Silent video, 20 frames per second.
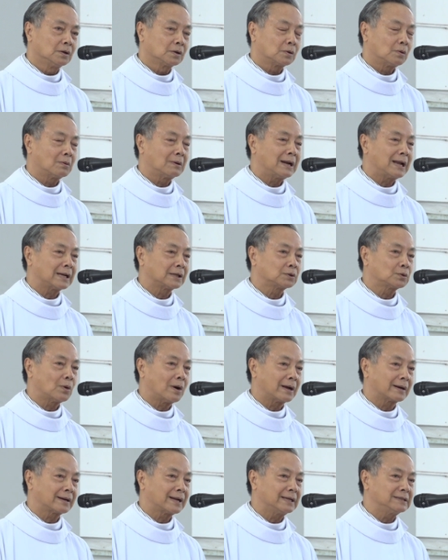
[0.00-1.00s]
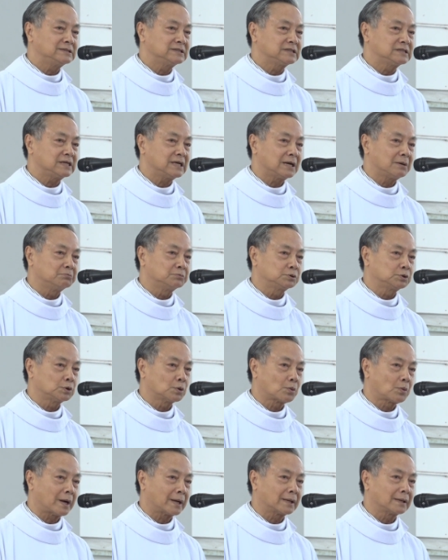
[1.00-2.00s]
cũng lan tỏa ra anh chị em xung
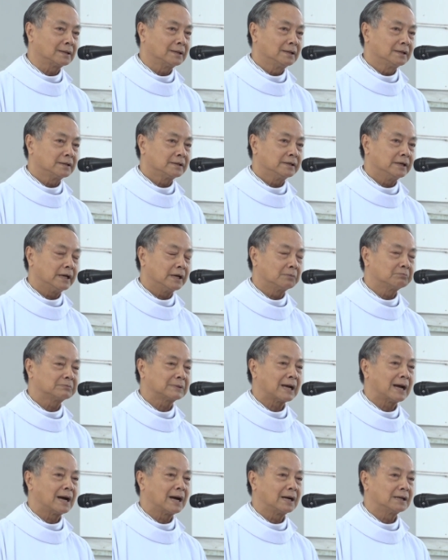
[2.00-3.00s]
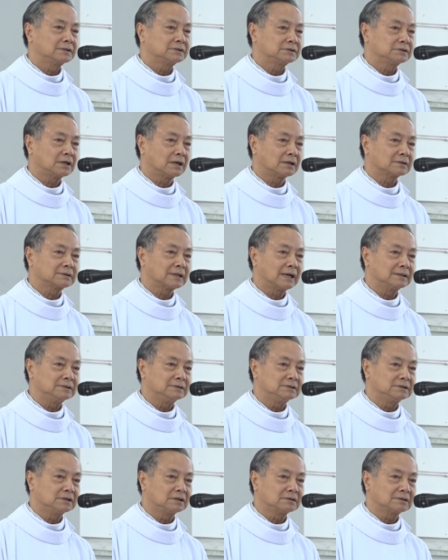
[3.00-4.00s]
quanh để chúng ta trở thành
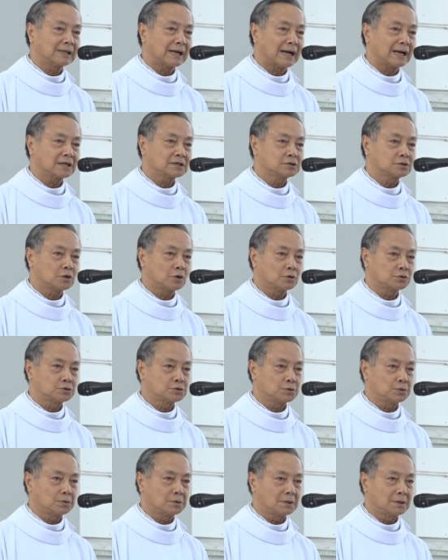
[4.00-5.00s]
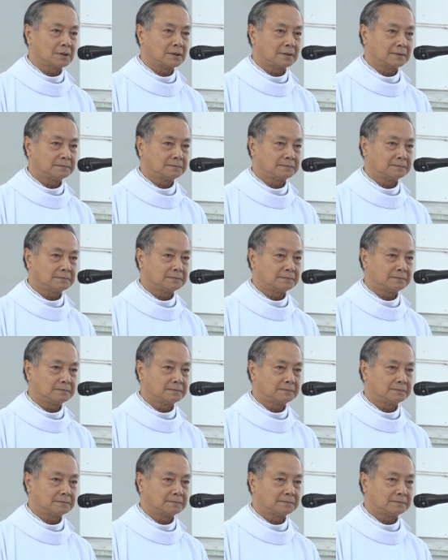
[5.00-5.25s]
chứng tá cho Chúa.